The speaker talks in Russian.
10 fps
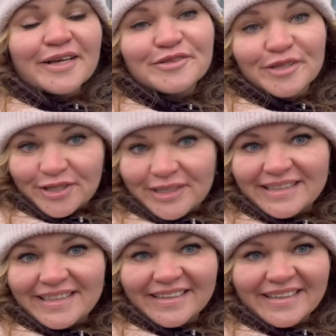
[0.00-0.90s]
все, что
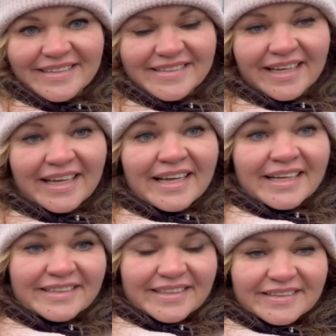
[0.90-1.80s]
не делается,
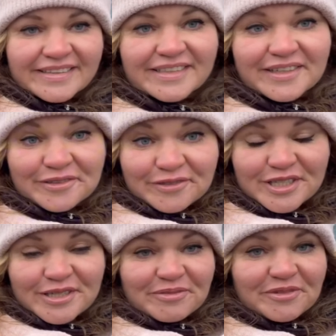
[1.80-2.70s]
делается к
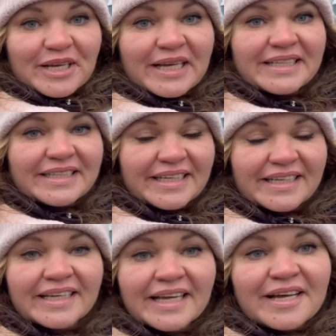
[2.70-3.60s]
лучшему,
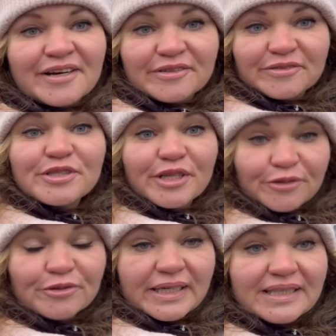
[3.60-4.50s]
не
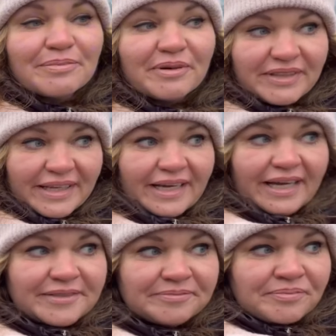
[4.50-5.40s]
устаю это
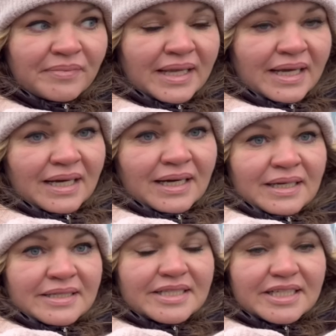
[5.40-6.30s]
повторять.
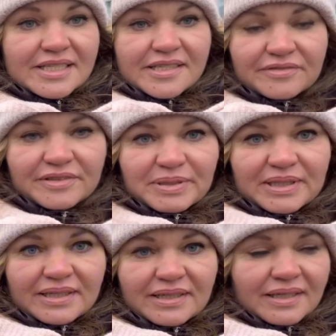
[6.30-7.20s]
Сейчас я
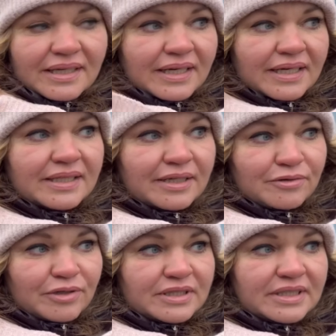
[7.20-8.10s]
выбрала
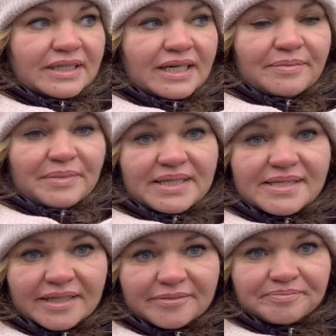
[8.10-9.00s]
такое тихое
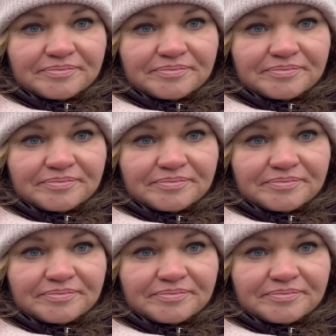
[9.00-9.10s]
место,